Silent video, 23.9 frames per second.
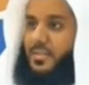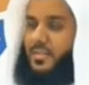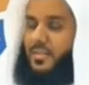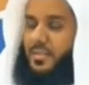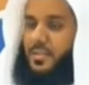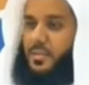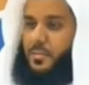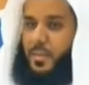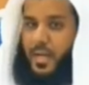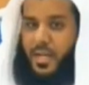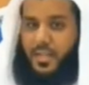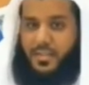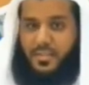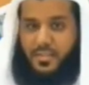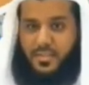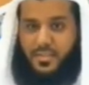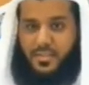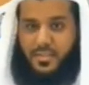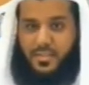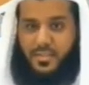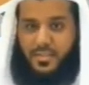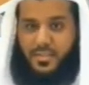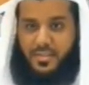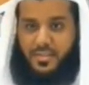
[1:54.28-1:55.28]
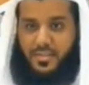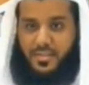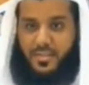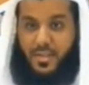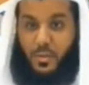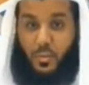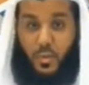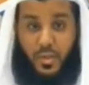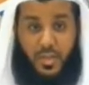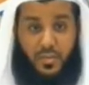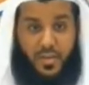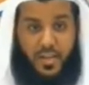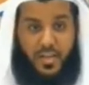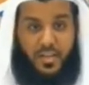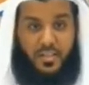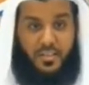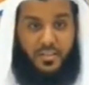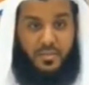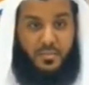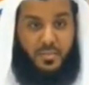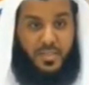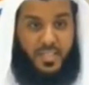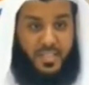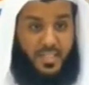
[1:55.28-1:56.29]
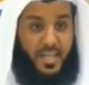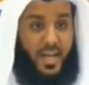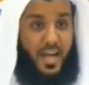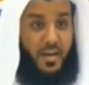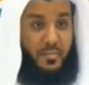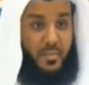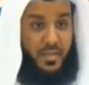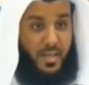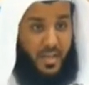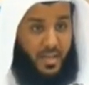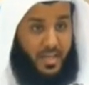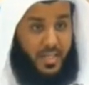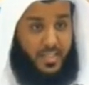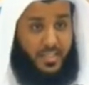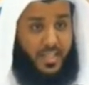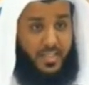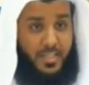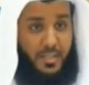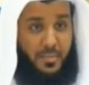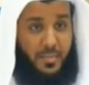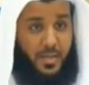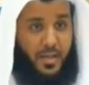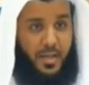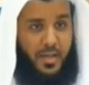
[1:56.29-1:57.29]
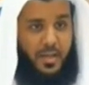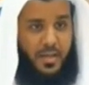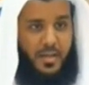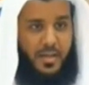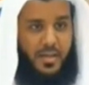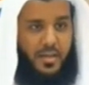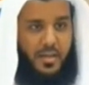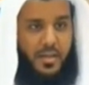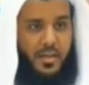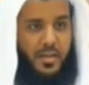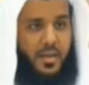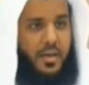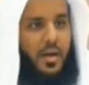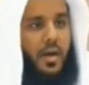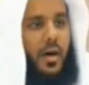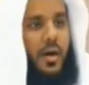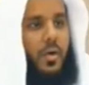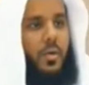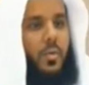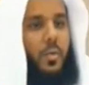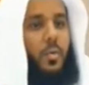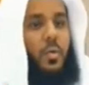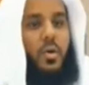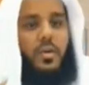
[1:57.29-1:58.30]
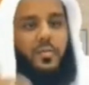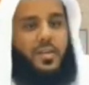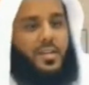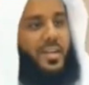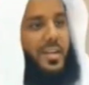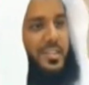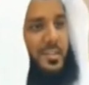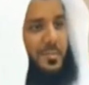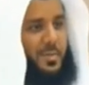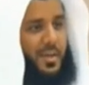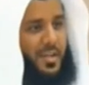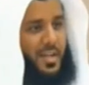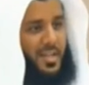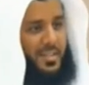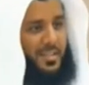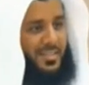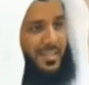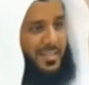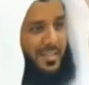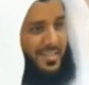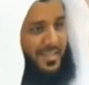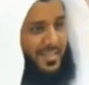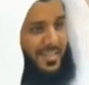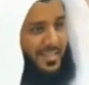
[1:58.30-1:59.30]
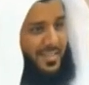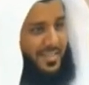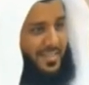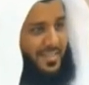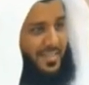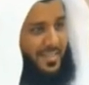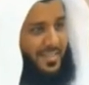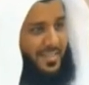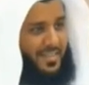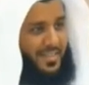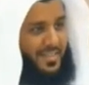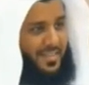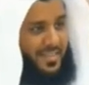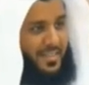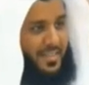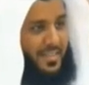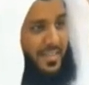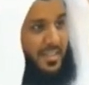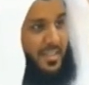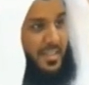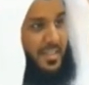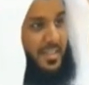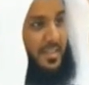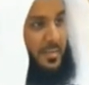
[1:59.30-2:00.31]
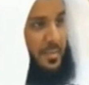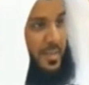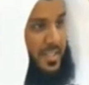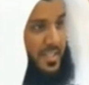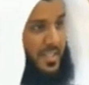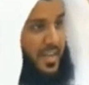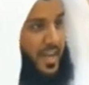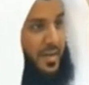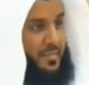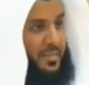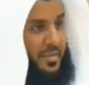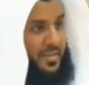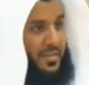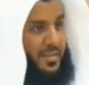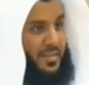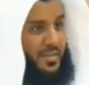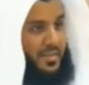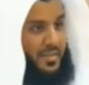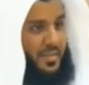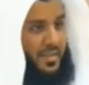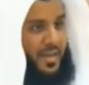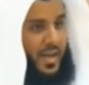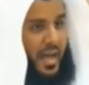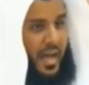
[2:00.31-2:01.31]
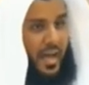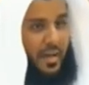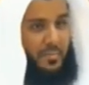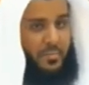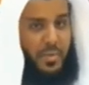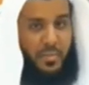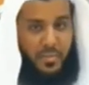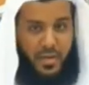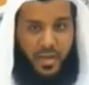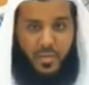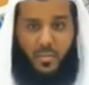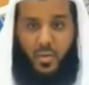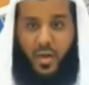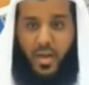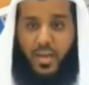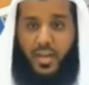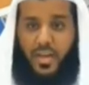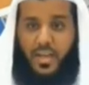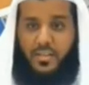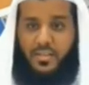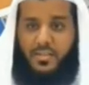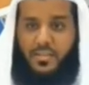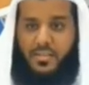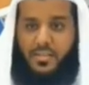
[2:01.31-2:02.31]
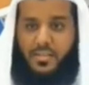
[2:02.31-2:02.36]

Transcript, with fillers: ايش بعد الوظيفة اللي أنت مستاء من قلة راتبها وقف الراتب خلاص أنت أنت مستاء من مبلغ معين